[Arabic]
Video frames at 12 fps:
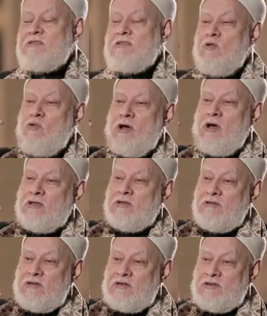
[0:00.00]

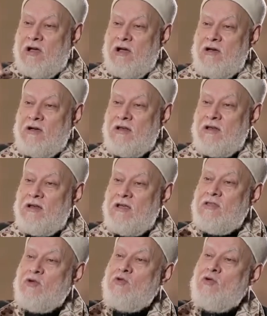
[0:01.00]
تزوجت اسحاق
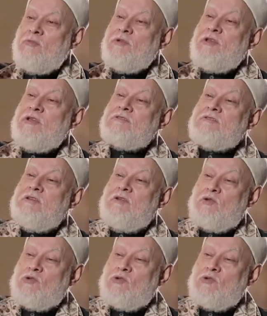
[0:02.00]
الذي هو من نسل